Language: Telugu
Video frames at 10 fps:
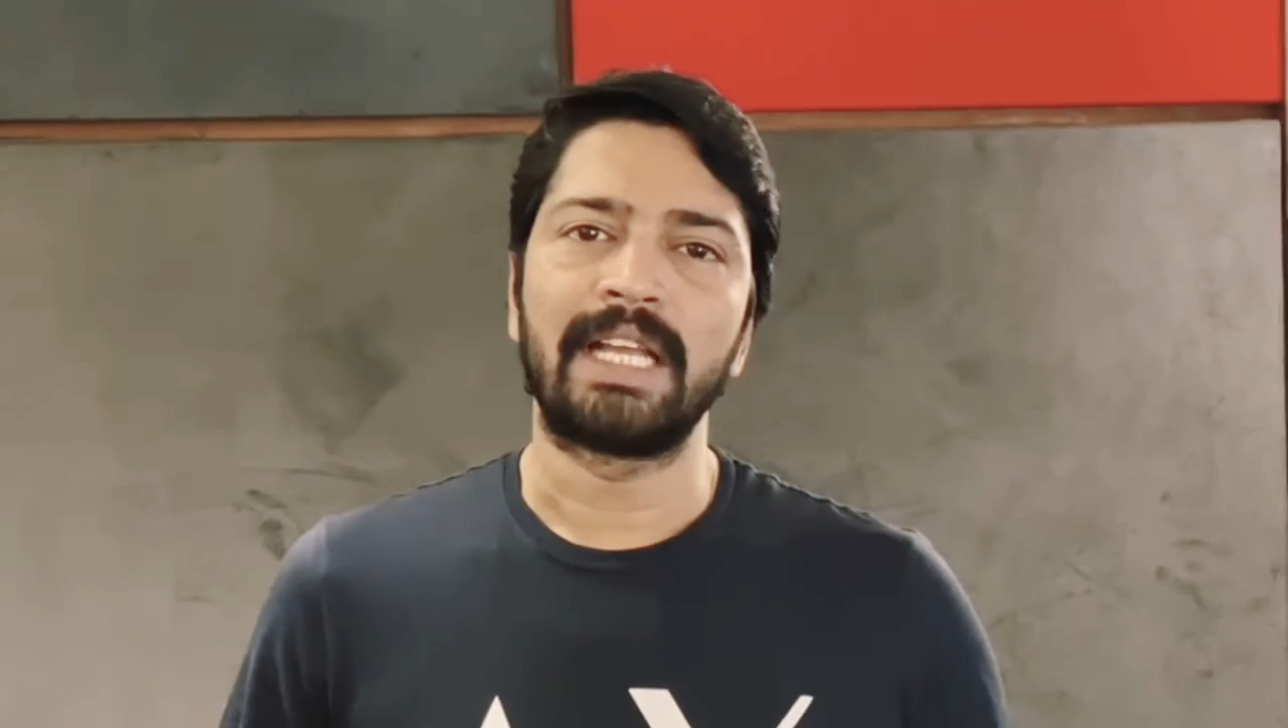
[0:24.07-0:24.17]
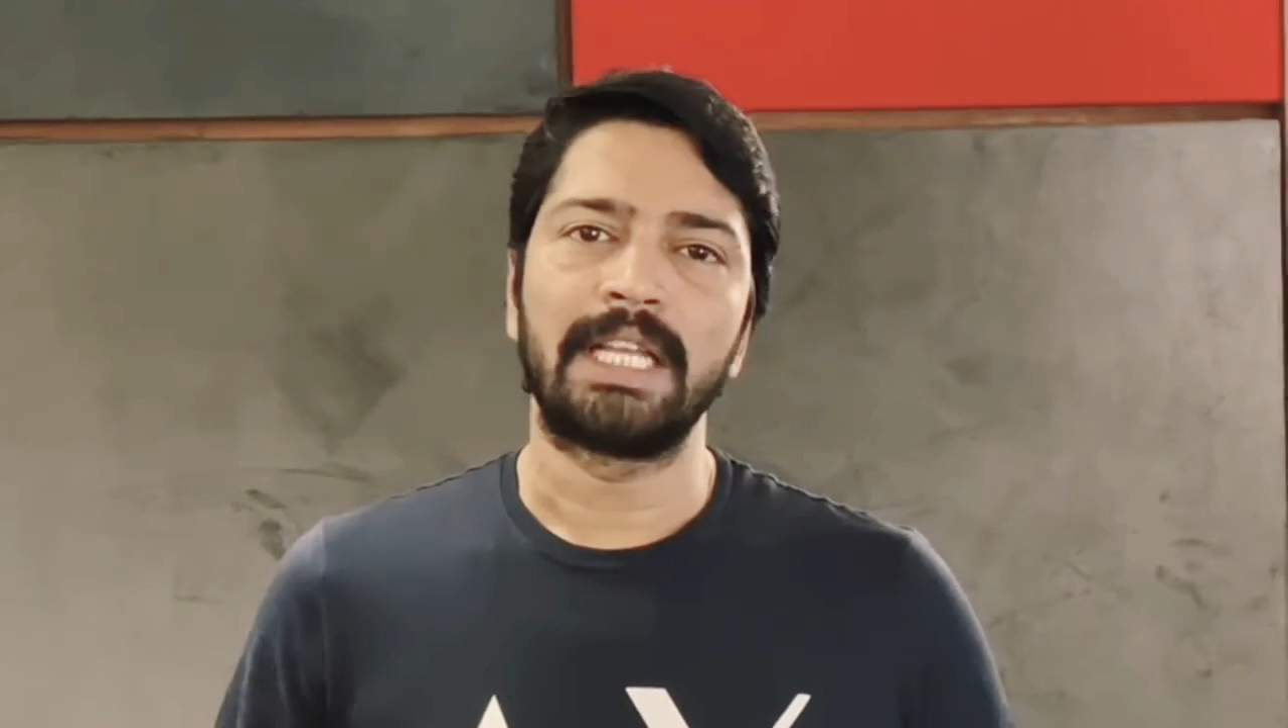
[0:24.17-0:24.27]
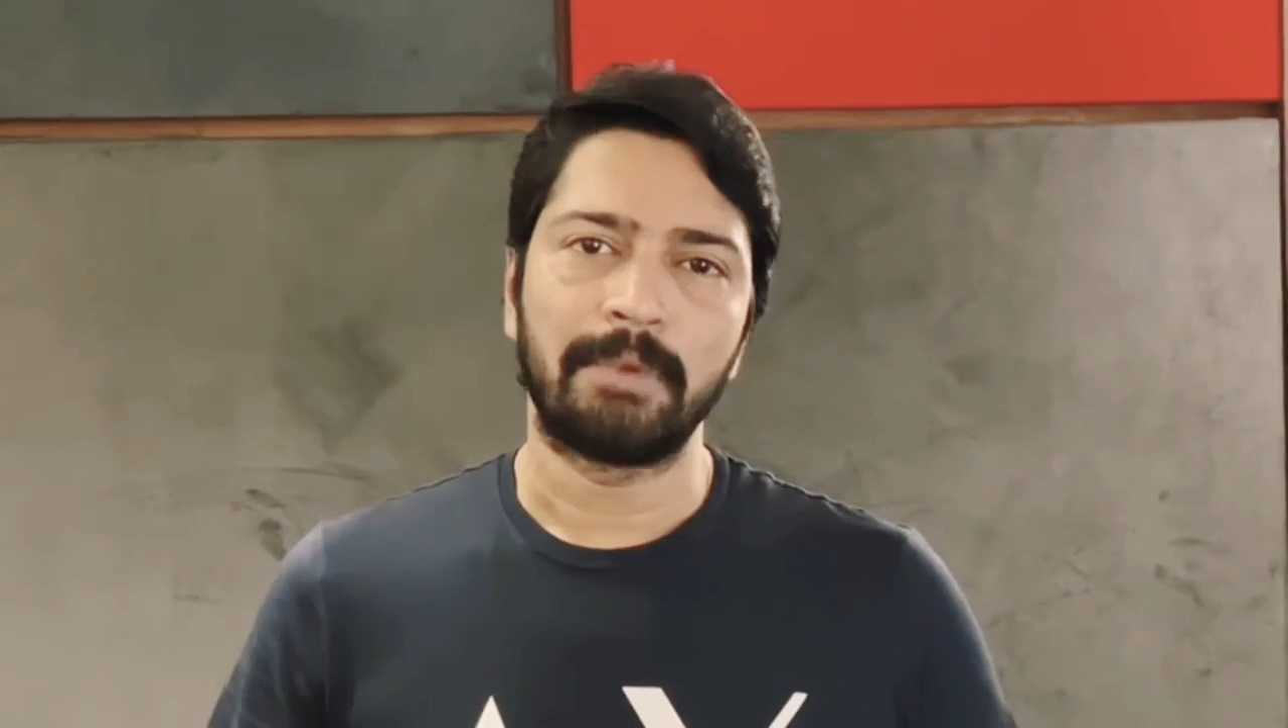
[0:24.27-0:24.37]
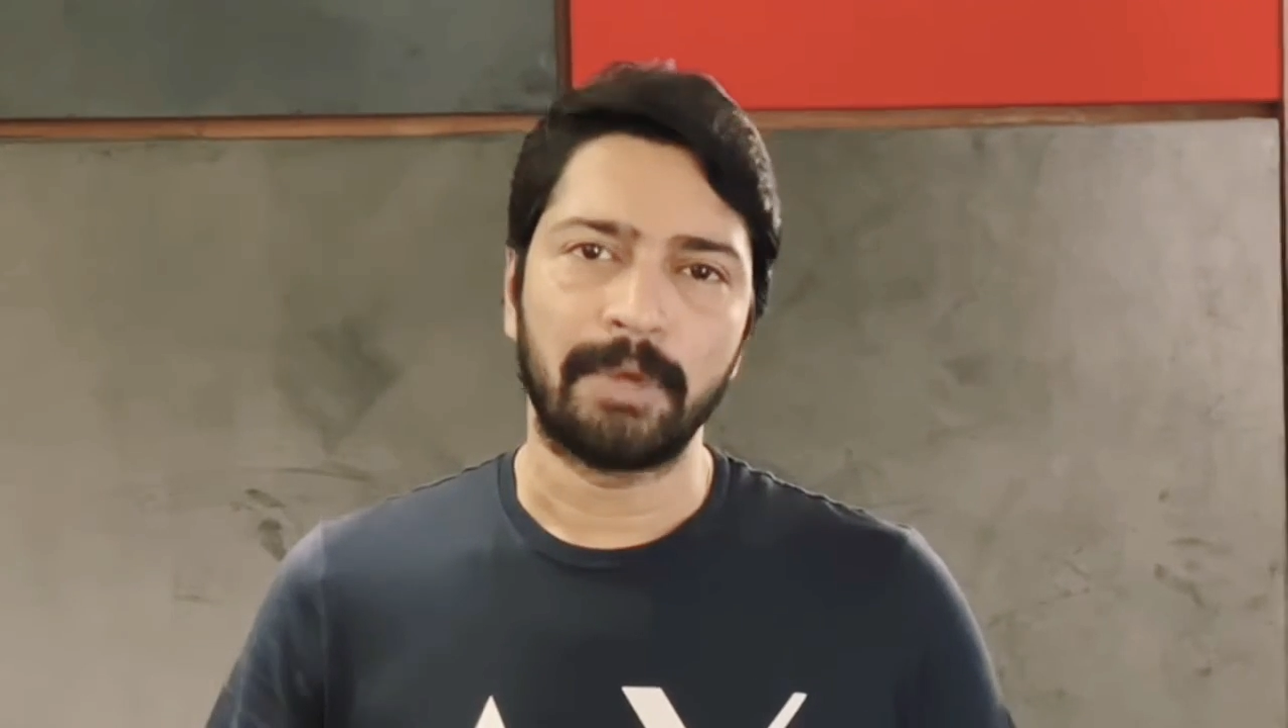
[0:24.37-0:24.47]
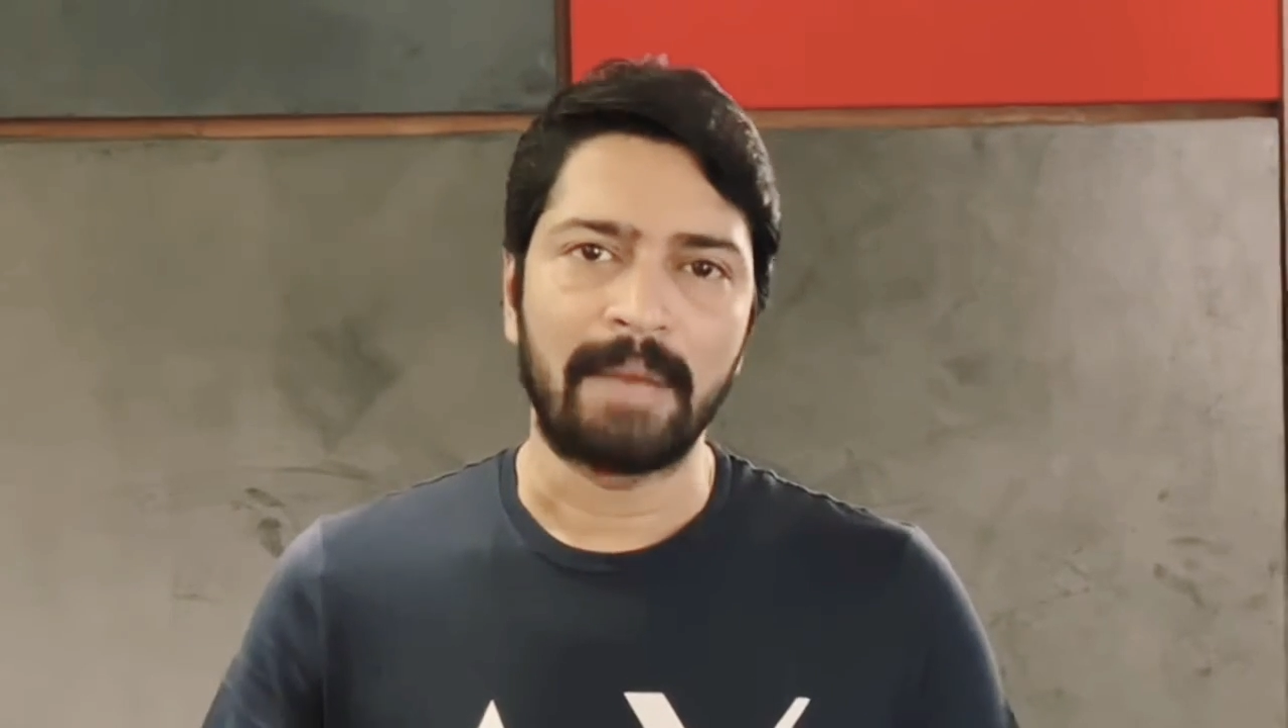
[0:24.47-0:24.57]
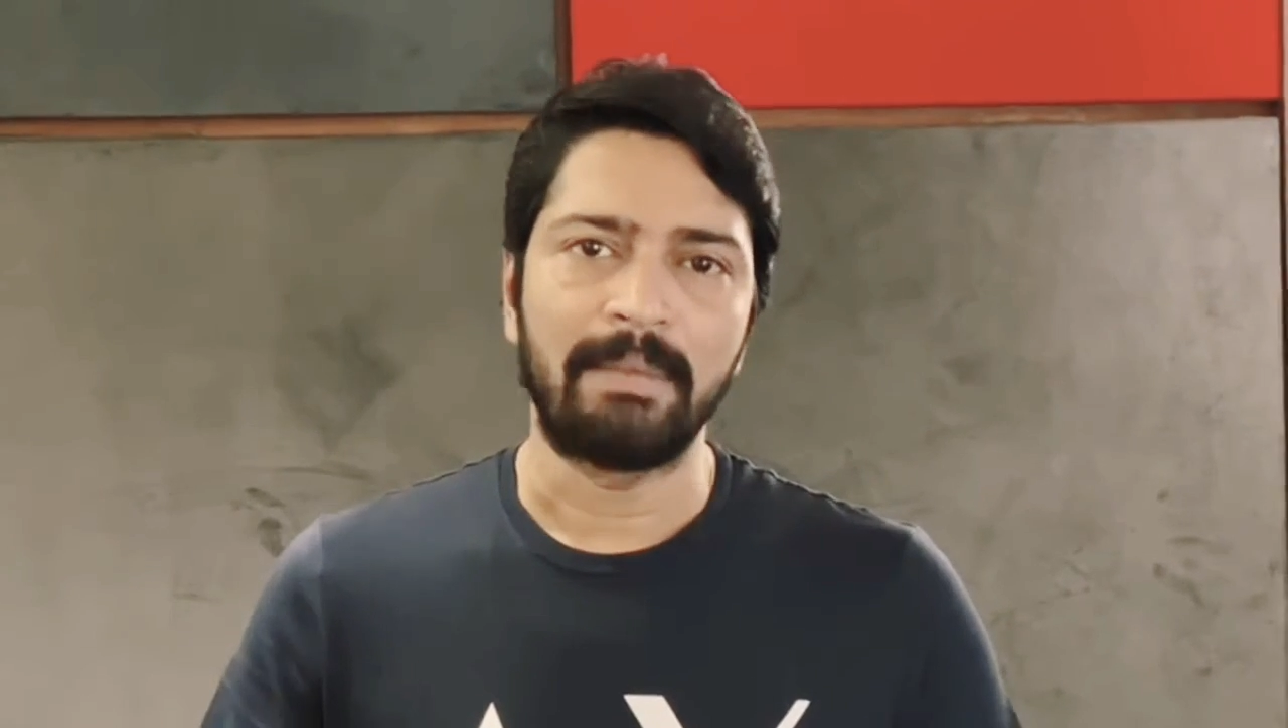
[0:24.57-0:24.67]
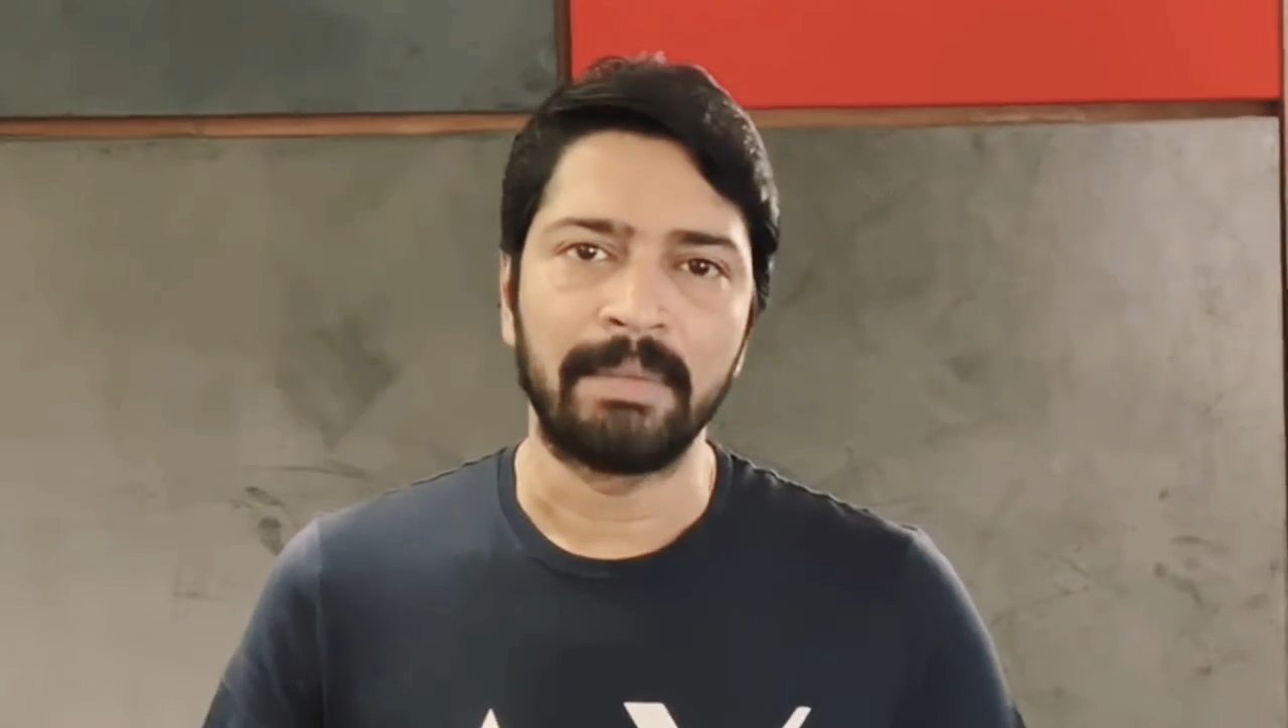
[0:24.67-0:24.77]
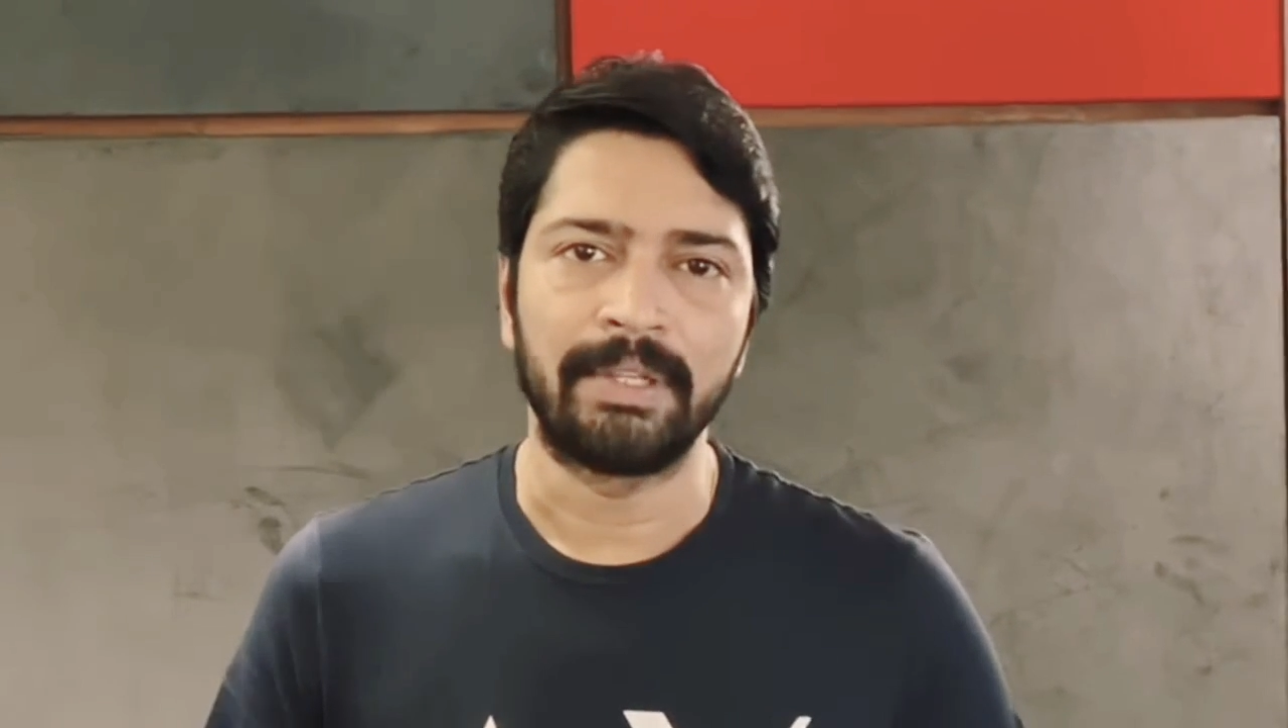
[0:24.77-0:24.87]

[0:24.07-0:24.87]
దాదాపు యాభై